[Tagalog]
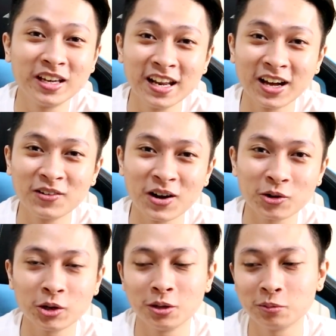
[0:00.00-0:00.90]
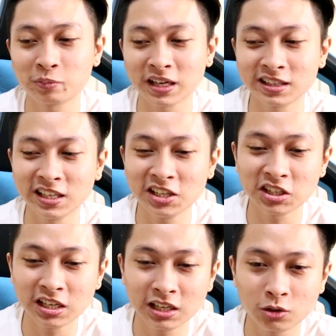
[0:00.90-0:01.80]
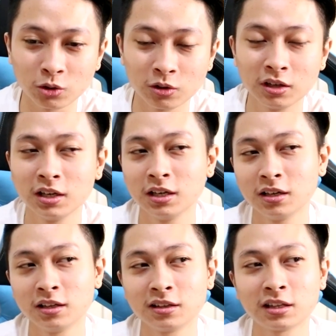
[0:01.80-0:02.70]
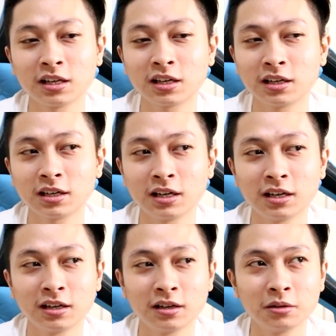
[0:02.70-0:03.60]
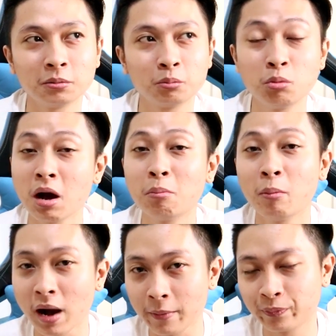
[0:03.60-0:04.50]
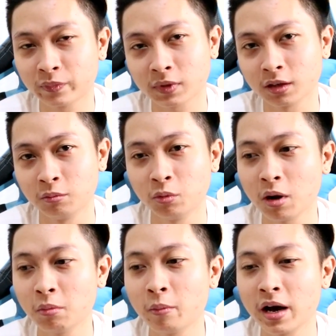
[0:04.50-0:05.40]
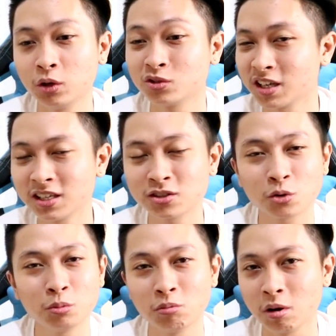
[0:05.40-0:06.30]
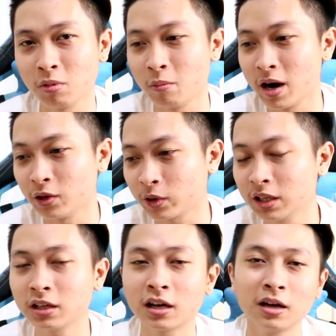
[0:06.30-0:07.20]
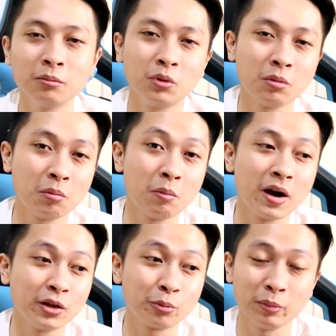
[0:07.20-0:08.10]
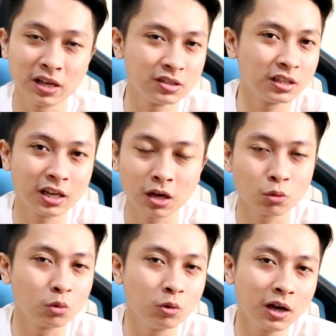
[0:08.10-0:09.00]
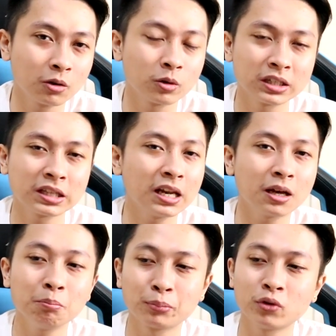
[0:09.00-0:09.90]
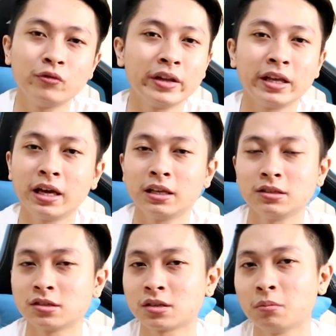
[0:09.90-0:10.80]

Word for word: yung ginagawa ko na yun, pag itinitigil ko, talagang uh, bumababa. Bumababa yung sales ko, bumababa yung income, bumababa yung blessing na nakukuha ko. At talagang proven na yan, isa sa